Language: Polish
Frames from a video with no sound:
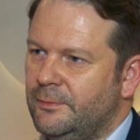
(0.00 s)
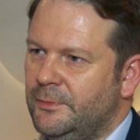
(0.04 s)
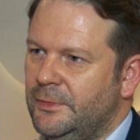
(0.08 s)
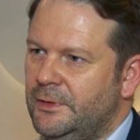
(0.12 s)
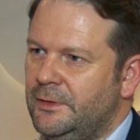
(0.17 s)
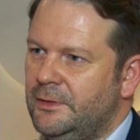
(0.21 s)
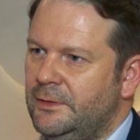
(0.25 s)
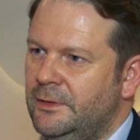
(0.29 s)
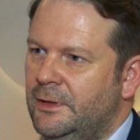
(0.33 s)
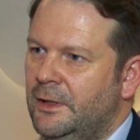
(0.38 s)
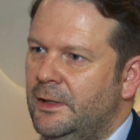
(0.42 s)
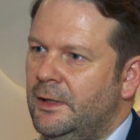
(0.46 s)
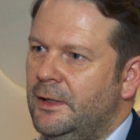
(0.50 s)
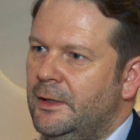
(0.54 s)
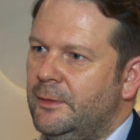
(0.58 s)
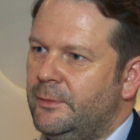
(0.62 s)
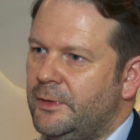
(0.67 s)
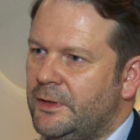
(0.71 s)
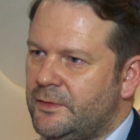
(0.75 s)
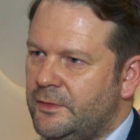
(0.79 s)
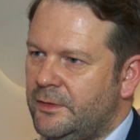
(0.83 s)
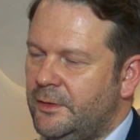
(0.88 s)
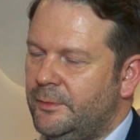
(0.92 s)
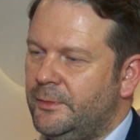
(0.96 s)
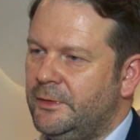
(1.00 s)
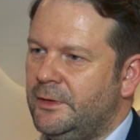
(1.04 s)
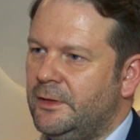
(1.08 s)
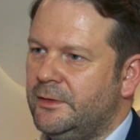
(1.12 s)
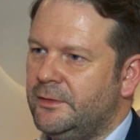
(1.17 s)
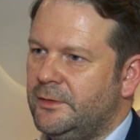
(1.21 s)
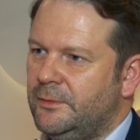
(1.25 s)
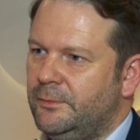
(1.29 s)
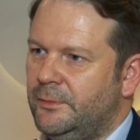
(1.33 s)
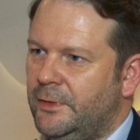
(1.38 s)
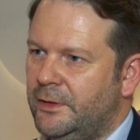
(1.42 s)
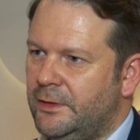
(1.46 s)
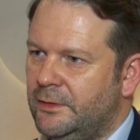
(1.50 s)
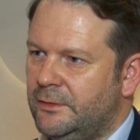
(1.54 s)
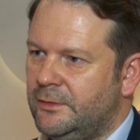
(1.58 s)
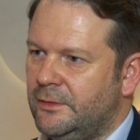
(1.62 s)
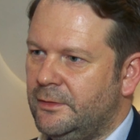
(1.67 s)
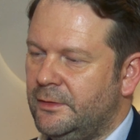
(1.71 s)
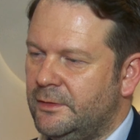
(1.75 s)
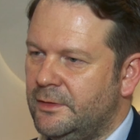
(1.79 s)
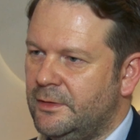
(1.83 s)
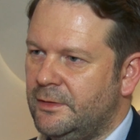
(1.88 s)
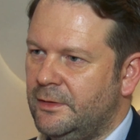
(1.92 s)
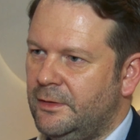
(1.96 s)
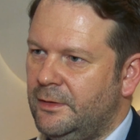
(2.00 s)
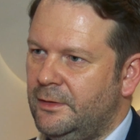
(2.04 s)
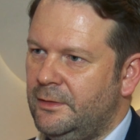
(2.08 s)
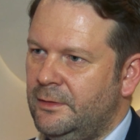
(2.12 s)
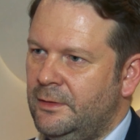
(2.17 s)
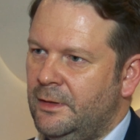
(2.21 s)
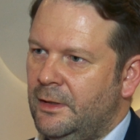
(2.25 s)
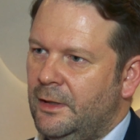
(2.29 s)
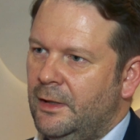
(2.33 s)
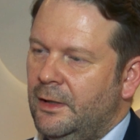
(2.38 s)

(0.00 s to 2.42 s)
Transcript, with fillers: My pracujemy nad tym merytorycznie